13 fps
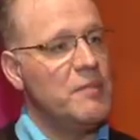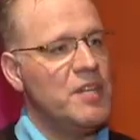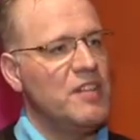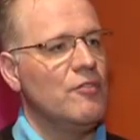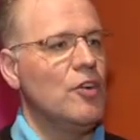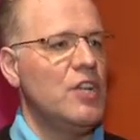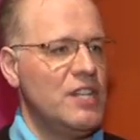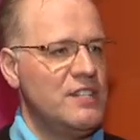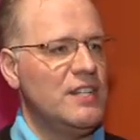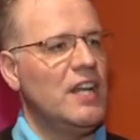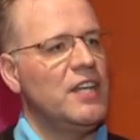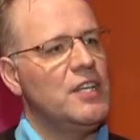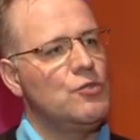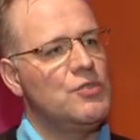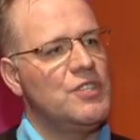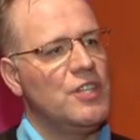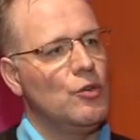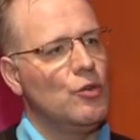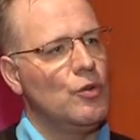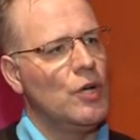bénévoles et les salariés du
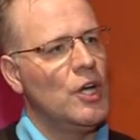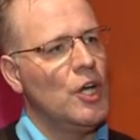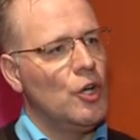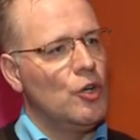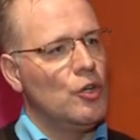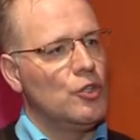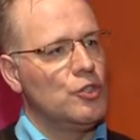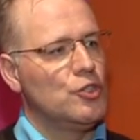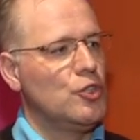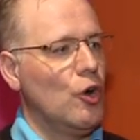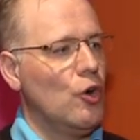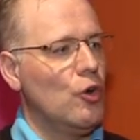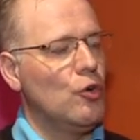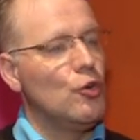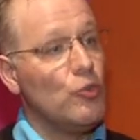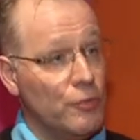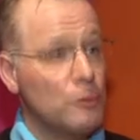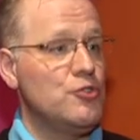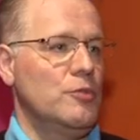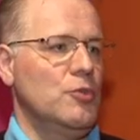CE dans le
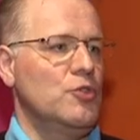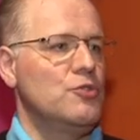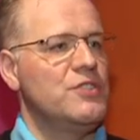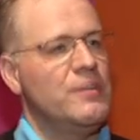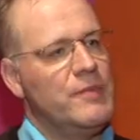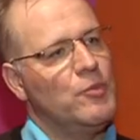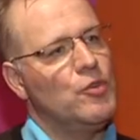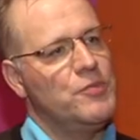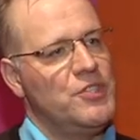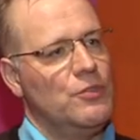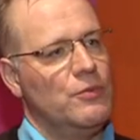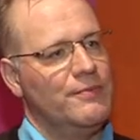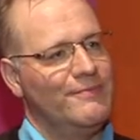fonctionnement de ces mêmes commissions.